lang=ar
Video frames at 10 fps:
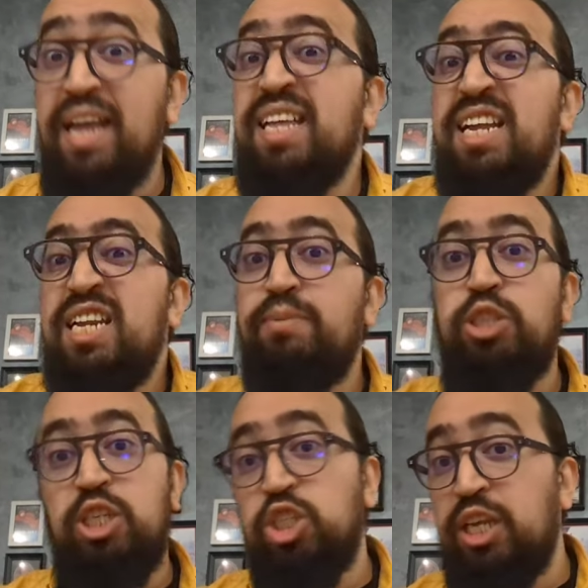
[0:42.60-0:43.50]
بعاد علينا
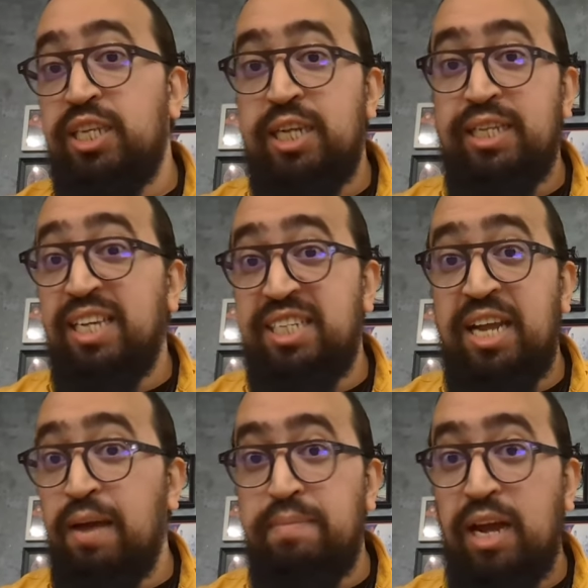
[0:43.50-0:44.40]
بشي 20 حتى 30
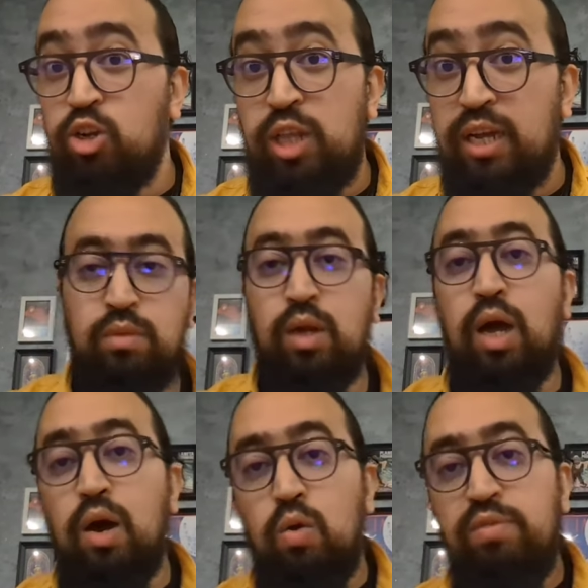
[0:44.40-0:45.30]
عام بحال هكا
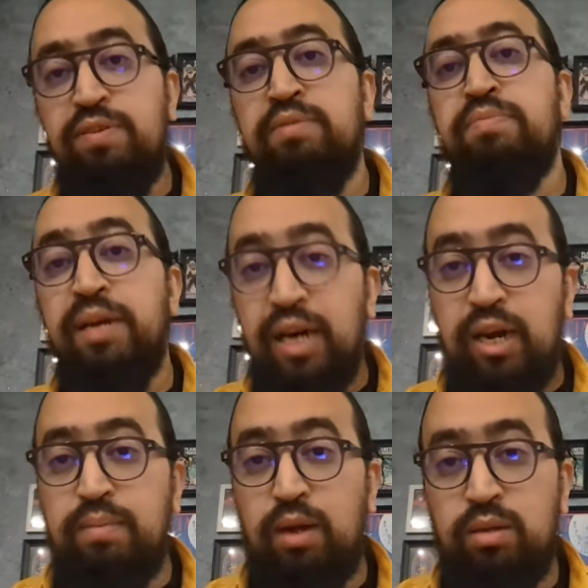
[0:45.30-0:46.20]
اه والفيلم في
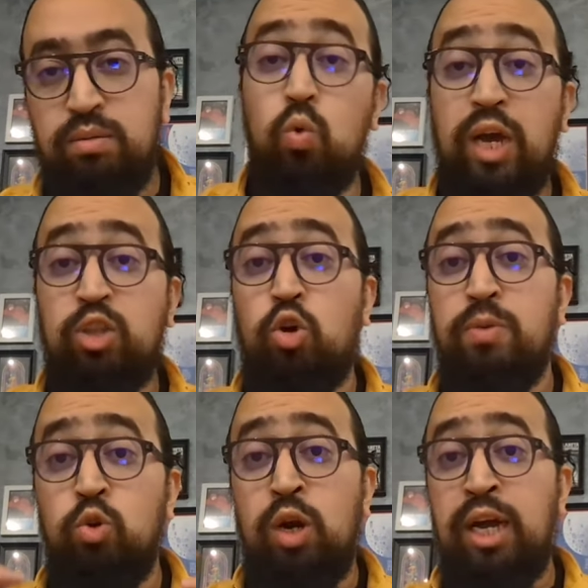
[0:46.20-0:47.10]
ميغاراما ويقطعوا
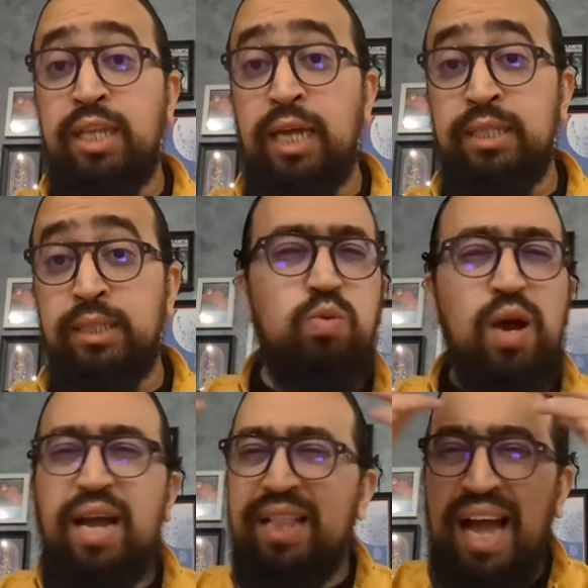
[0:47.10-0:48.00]
منه اللقطات بواحد